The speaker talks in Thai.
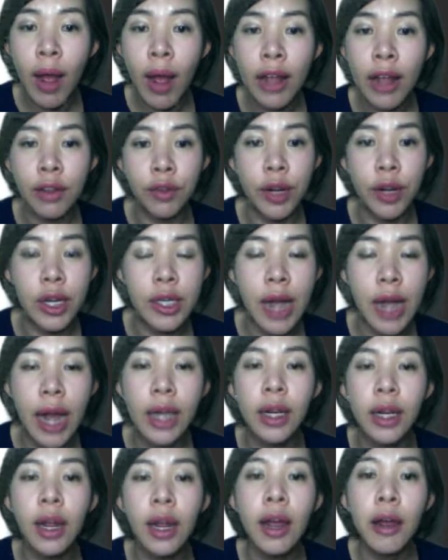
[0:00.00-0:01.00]
งอยู่ในชั้น
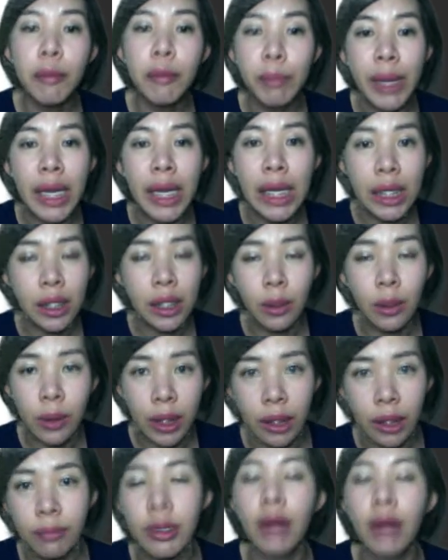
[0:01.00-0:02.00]
มีโซเดิ
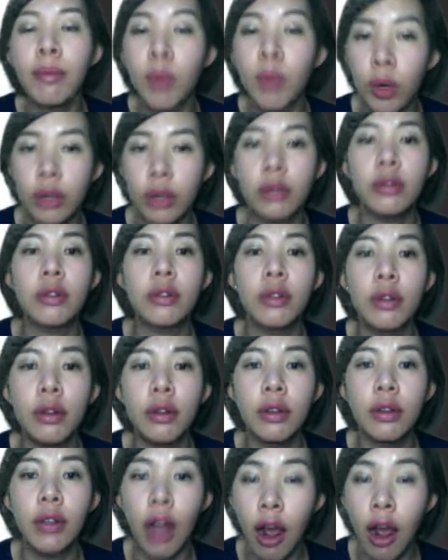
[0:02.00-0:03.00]
มทั้งหมด
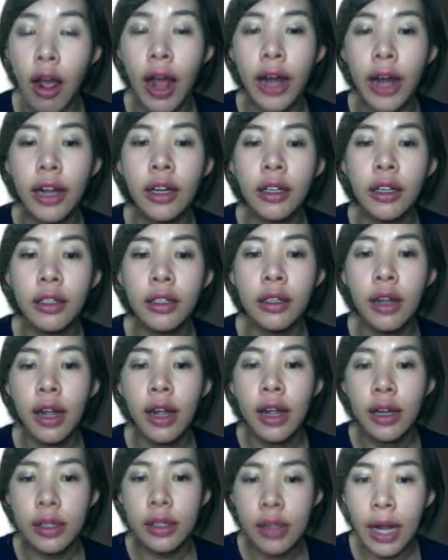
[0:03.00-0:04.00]
เนาะอันนี้คือ
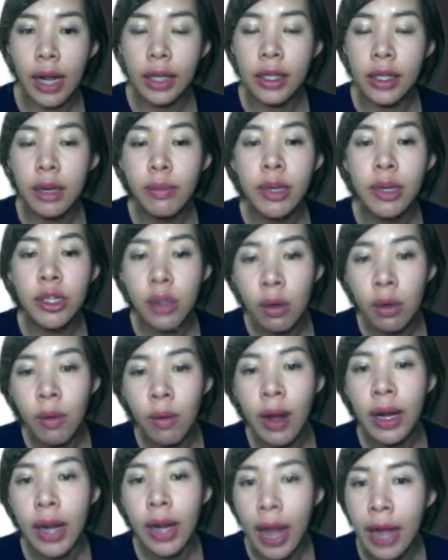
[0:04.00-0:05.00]
สัตว์ที่มีช่องว่า
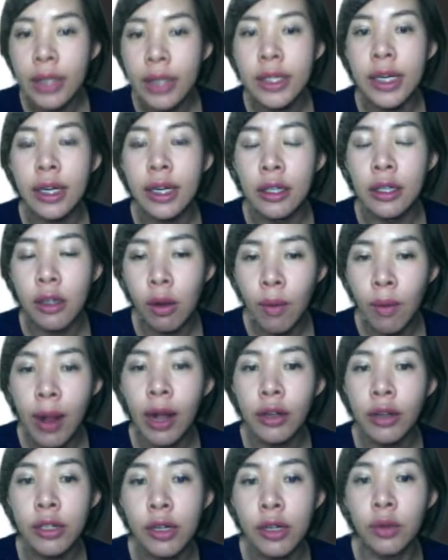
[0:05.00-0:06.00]
งที่แท้จริง ช่องว่าง
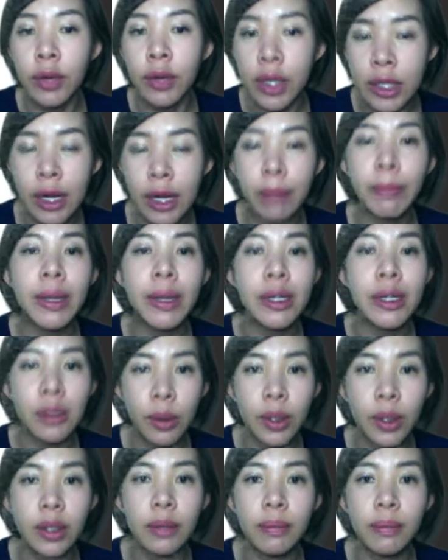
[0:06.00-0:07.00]
เขาจะอยู่ในชั้นมีโซ
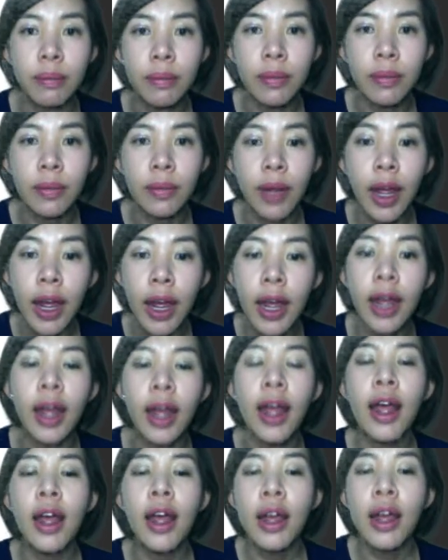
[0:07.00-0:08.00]
เดิมอ่า
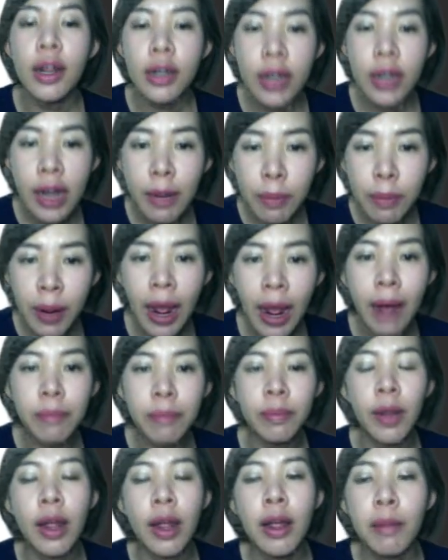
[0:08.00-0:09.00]
เทียบกับ
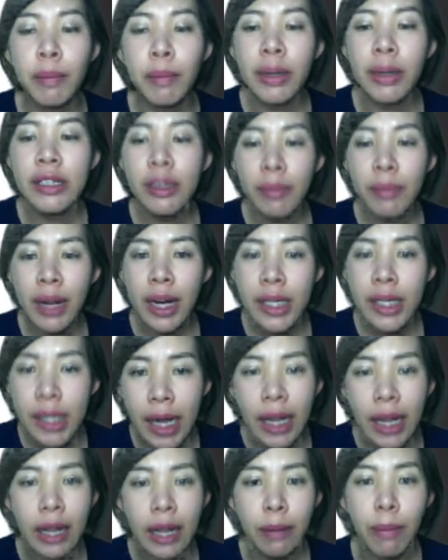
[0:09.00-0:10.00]
มันจะมีลักษณะ
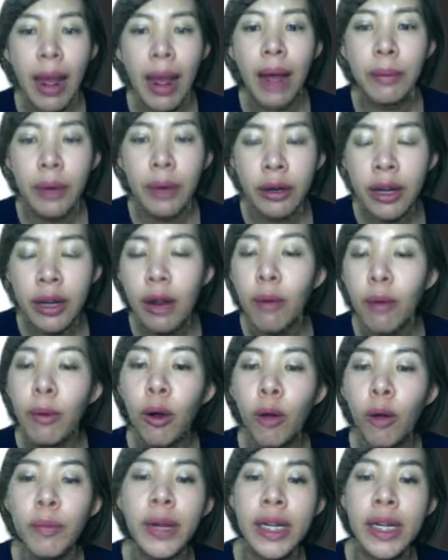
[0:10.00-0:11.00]
อีกแบบที่เราพ
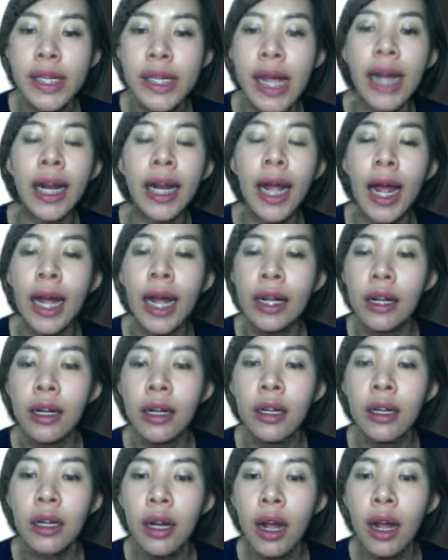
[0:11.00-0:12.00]
บในสัตว์ค่ะ ก็
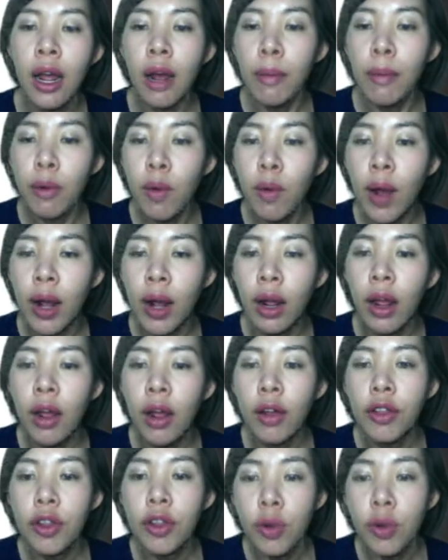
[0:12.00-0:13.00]
คือพวก
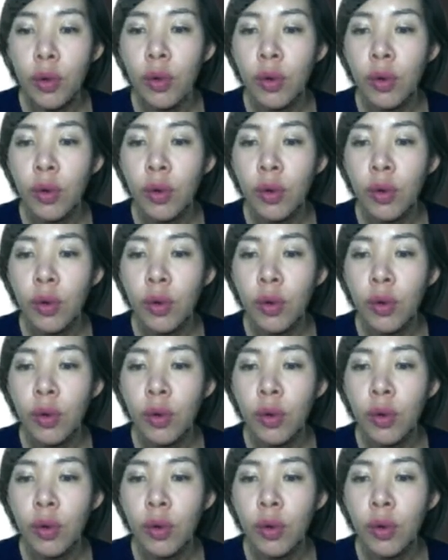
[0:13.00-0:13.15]
ยู